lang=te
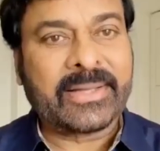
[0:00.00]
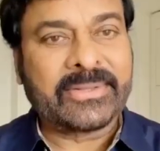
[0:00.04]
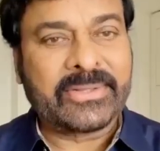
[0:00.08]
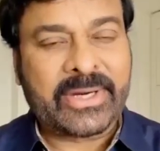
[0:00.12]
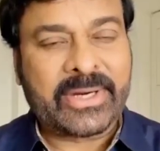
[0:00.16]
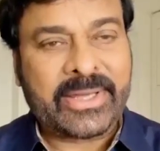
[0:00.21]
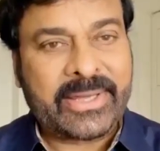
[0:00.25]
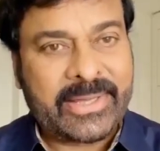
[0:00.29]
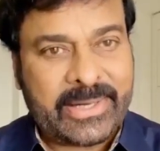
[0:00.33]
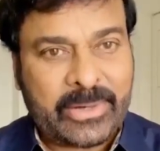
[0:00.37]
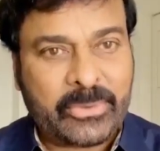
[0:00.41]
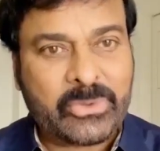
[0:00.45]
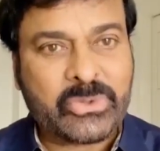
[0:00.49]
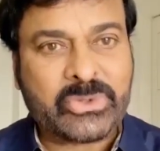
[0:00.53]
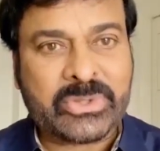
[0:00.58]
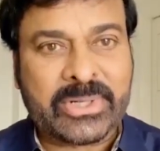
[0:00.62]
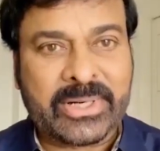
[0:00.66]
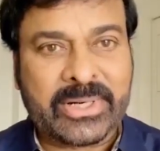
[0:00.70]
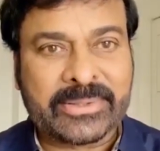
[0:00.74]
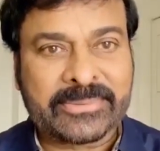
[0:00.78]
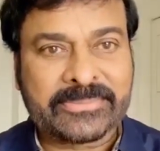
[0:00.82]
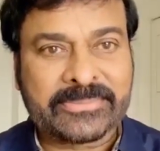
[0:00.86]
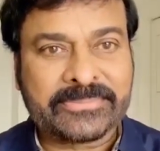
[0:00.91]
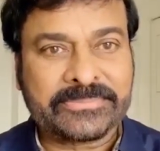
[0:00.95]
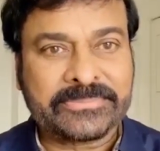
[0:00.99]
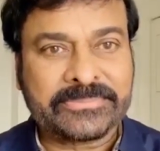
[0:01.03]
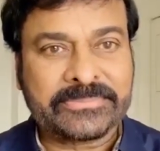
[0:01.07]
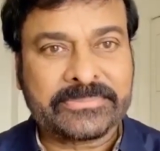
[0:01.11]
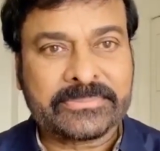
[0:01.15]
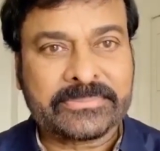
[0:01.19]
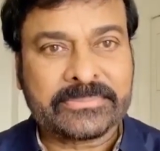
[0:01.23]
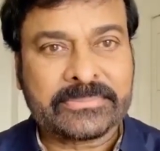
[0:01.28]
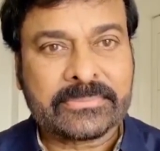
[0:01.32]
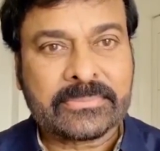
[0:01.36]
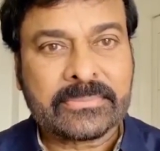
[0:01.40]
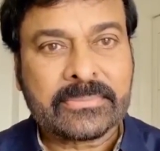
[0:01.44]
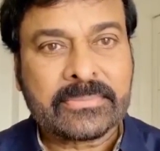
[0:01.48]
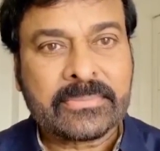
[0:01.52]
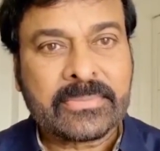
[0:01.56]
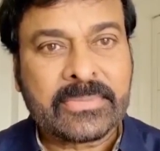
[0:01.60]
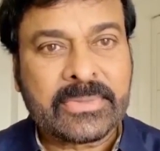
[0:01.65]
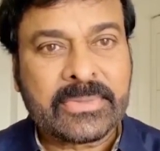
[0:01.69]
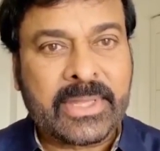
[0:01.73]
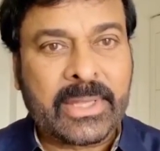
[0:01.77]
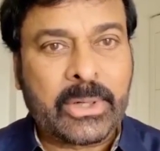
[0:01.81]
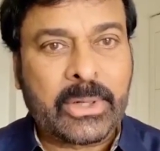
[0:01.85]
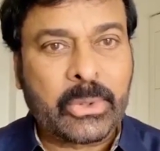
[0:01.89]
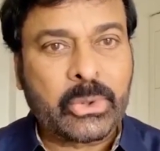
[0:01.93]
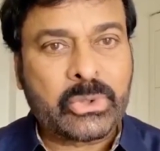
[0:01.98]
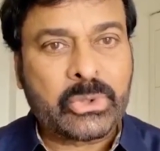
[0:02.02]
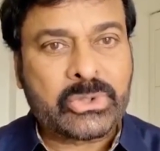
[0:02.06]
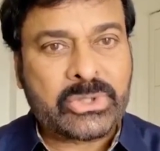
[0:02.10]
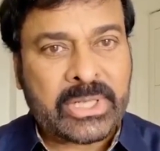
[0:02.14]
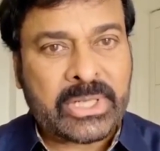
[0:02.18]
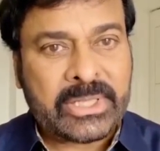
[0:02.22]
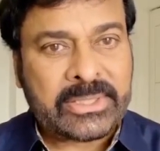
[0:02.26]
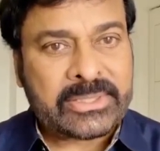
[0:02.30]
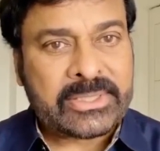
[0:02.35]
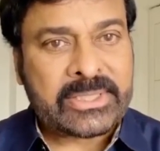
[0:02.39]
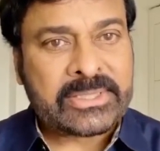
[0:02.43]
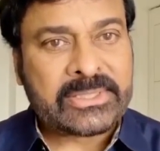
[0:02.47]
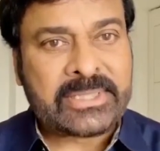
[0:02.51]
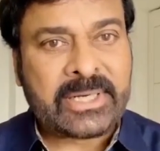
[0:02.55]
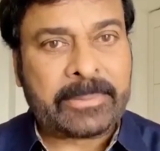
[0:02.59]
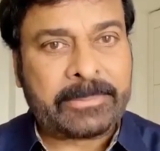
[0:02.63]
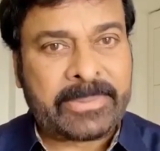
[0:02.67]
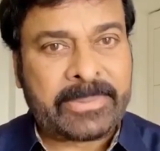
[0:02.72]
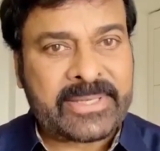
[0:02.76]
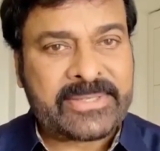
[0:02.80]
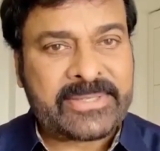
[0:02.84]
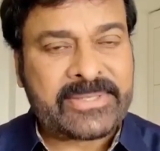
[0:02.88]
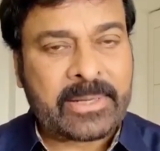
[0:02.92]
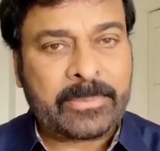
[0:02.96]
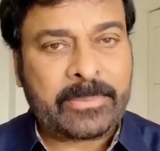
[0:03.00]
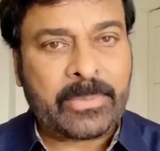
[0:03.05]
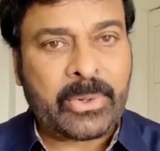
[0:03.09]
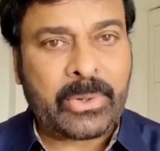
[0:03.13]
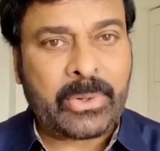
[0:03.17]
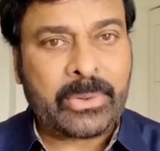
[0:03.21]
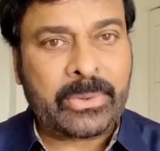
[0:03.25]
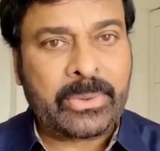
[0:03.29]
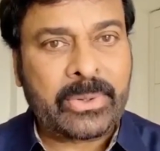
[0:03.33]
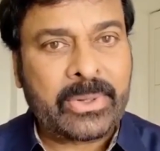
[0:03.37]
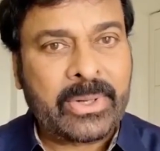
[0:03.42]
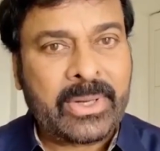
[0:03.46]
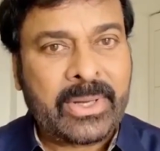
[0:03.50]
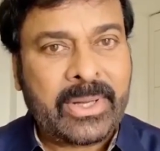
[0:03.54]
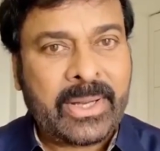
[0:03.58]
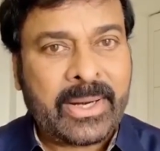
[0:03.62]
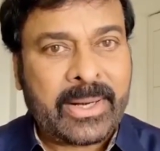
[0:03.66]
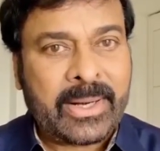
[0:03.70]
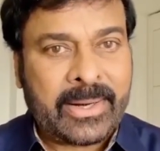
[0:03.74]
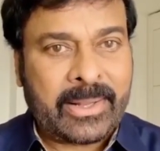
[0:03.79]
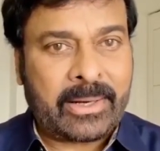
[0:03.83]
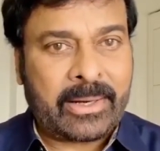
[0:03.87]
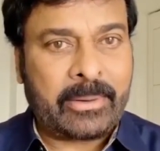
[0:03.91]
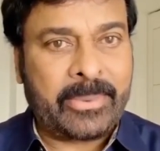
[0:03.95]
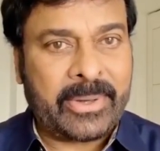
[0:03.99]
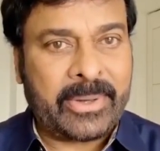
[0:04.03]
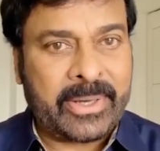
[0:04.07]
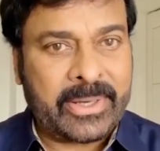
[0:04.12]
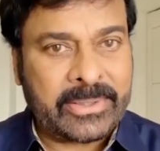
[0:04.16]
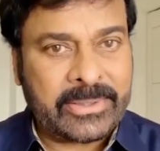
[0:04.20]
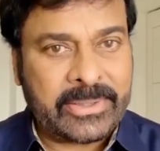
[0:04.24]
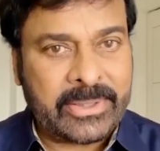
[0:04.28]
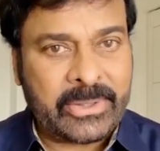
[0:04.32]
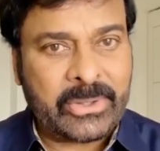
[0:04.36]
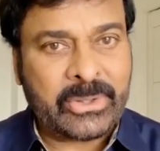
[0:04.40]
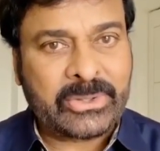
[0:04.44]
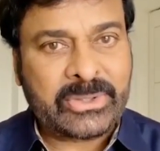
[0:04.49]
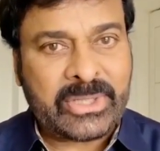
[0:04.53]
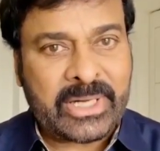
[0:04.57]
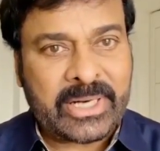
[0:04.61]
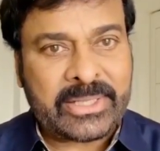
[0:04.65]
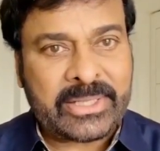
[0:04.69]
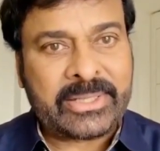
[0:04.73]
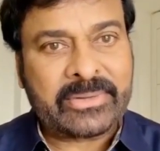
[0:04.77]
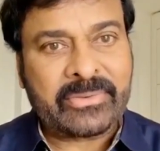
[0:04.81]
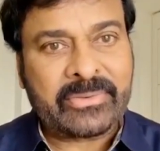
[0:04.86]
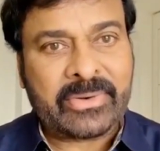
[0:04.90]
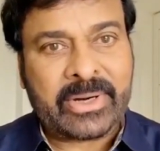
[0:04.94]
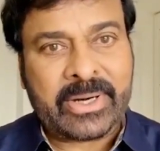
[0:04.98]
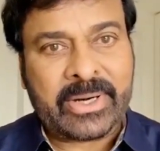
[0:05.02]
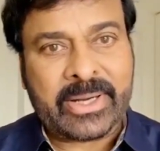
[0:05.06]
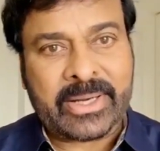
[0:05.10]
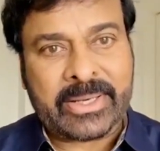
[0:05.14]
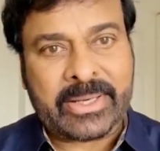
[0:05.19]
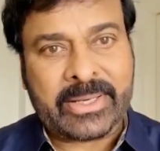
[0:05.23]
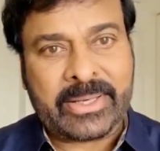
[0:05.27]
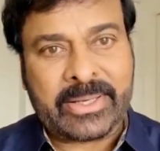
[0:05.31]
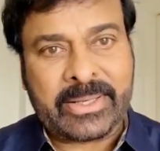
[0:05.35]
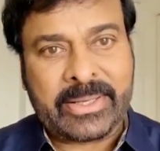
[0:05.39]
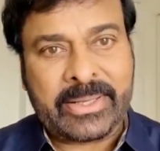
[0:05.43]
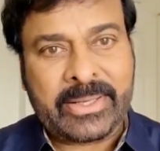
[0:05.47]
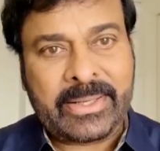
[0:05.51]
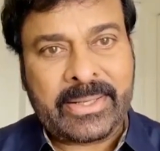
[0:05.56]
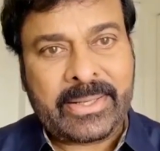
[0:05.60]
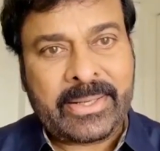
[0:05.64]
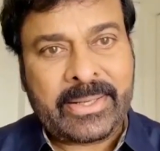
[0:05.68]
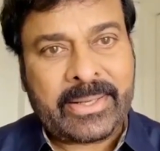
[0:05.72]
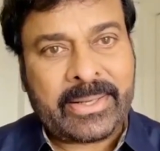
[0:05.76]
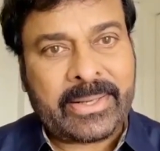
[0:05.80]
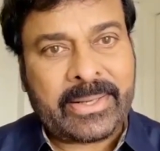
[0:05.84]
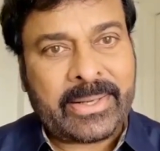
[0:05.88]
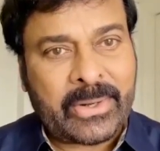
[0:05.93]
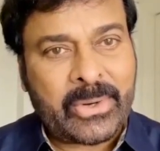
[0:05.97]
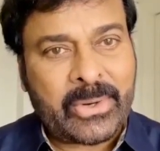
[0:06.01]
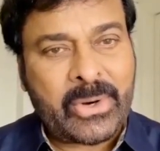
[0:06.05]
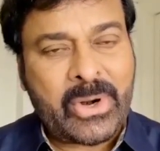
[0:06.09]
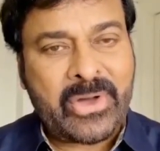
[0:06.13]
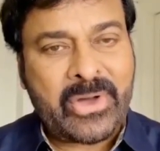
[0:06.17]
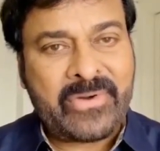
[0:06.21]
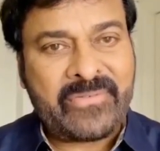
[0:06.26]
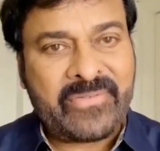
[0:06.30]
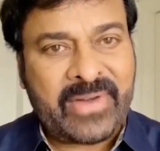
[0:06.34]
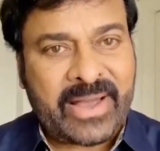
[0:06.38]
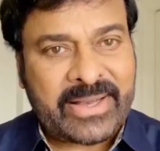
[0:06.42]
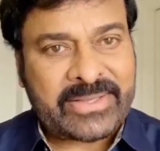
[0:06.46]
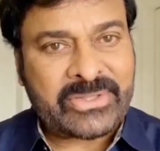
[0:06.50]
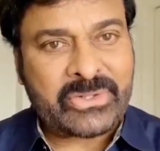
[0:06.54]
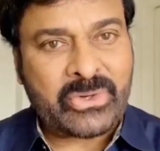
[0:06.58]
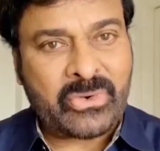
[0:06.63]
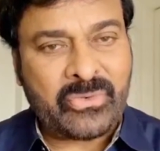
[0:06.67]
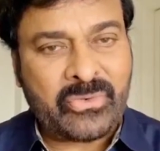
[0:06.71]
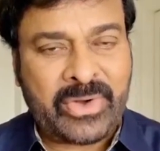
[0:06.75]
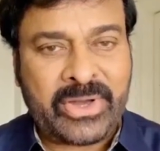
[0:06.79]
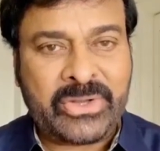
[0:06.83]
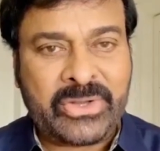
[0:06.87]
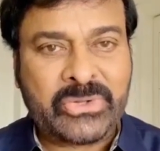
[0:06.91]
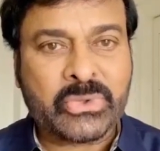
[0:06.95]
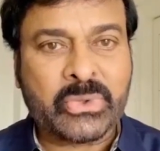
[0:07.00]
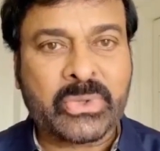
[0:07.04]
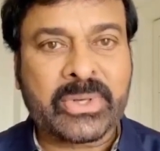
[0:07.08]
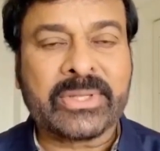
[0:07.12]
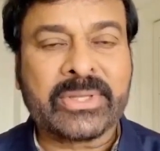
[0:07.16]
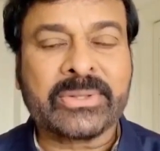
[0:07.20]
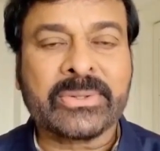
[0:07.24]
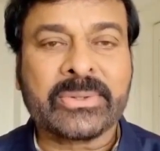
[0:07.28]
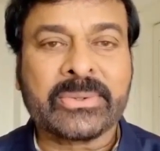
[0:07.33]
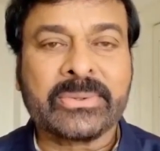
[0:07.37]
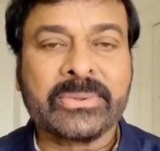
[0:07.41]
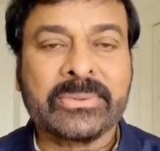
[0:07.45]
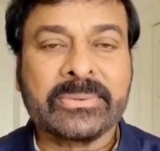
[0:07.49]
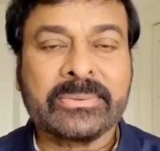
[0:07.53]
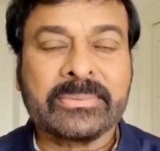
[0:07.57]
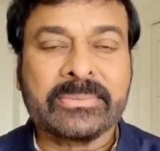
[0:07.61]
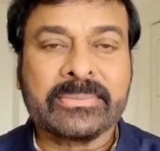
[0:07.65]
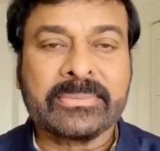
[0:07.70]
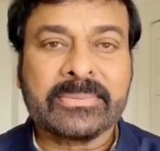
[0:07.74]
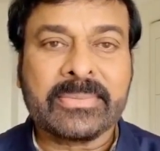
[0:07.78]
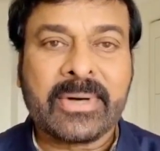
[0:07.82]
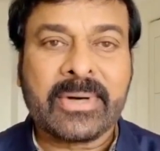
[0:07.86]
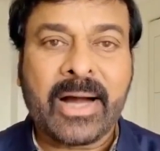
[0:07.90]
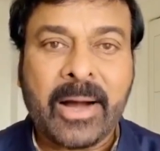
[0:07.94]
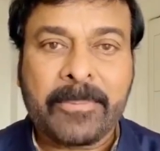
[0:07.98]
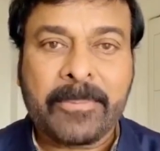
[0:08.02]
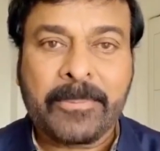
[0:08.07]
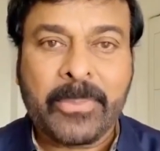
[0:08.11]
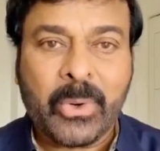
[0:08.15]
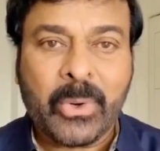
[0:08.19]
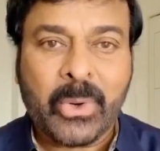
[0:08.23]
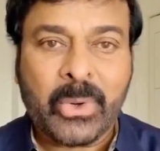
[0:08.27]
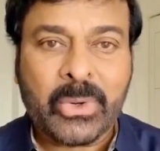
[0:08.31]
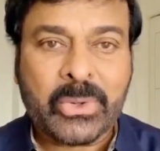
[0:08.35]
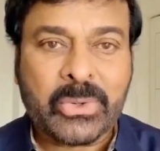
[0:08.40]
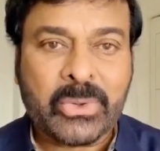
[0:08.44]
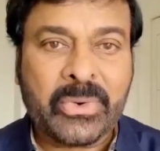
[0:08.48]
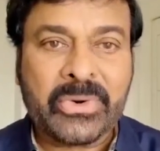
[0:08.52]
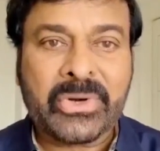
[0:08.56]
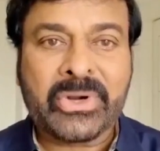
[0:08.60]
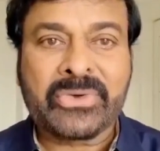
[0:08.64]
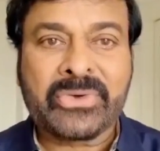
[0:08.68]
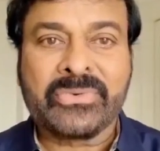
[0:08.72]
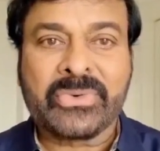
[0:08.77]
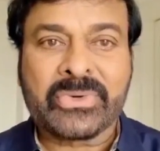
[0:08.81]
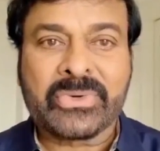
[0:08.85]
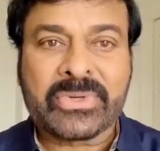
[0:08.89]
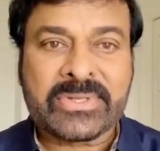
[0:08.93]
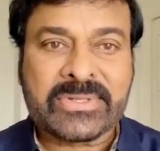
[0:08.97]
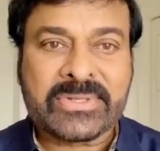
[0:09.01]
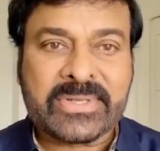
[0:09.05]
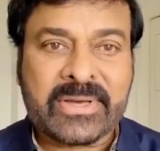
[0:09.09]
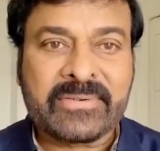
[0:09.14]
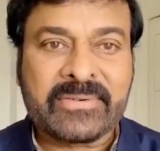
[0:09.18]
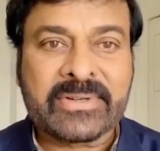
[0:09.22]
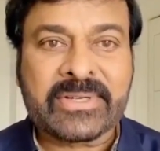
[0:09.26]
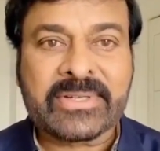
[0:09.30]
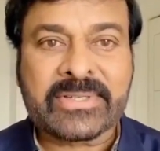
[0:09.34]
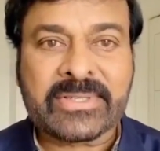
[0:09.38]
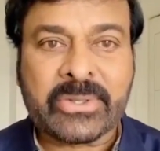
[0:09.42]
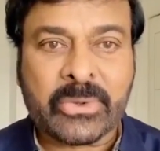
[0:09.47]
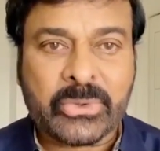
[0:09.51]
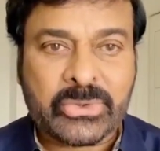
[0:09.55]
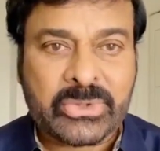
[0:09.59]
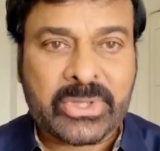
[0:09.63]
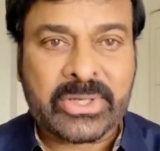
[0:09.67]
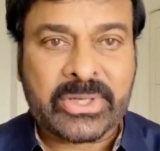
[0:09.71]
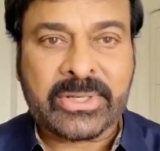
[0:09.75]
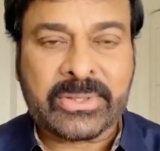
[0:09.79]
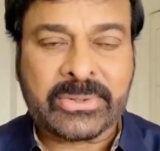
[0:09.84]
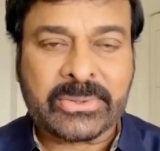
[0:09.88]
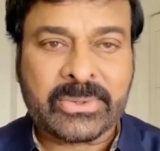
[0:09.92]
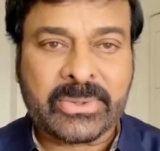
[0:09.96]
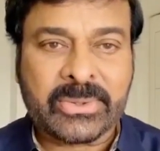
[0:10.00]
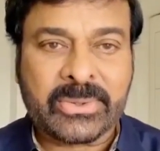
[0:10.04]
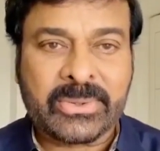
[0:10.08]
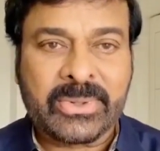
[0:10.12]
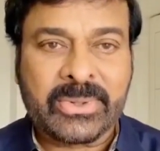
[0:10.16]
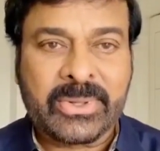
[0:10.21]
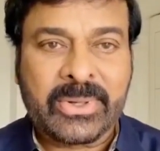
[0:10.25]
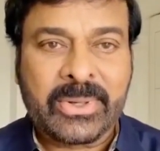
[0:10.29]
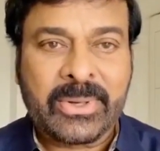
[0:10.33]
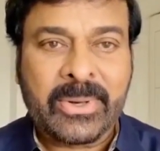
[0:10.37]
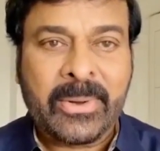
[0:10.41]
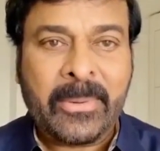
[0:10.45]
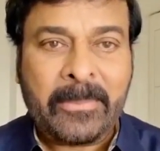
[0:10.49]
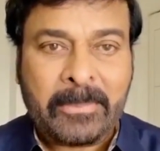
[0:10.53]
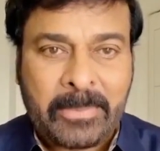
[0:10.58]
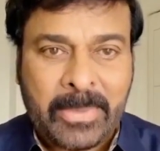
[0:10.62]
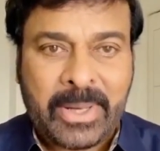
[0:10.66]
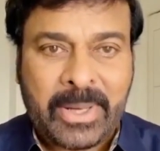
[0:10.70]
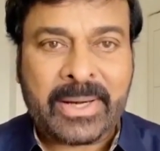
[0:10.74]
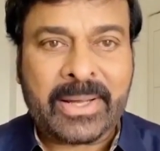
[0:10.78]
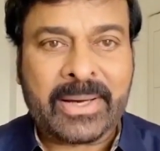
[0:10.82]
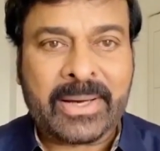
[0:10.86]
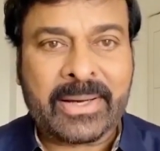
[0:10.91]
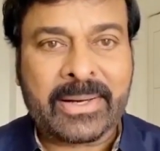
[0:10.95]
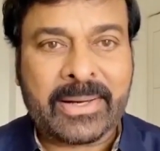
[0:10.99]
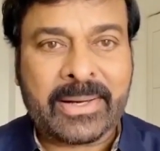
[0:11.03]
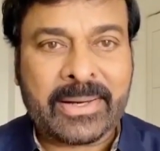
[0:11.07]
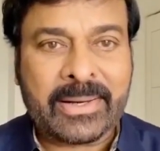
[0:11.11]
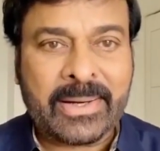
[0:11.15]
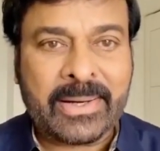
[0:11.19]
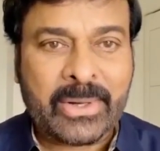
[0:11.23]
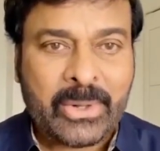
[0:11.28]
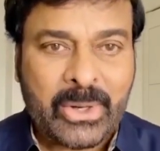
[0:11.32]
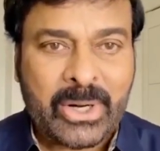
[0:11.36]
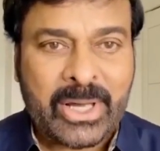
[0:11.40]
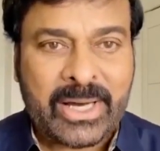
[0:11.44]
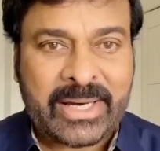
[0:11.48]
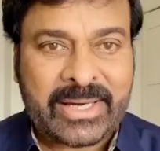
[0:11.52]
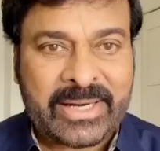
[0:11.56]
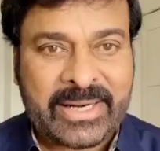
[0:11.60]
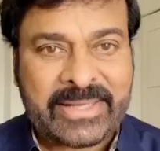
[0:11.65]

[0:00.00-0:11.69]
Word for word: అందరికీ నమస్కారం తెలుగు చలనచిత్ర పరిశ్రమలో నలభై ఐదేళ్లు దాటిన వాళ్ళకి కరోనా వ్యాక్సిన్ వేయించుకునేందుకు అపోలో ట్వంటీ ఫోర్ సెవెన్ సౌజన్యంతో మన కరోనా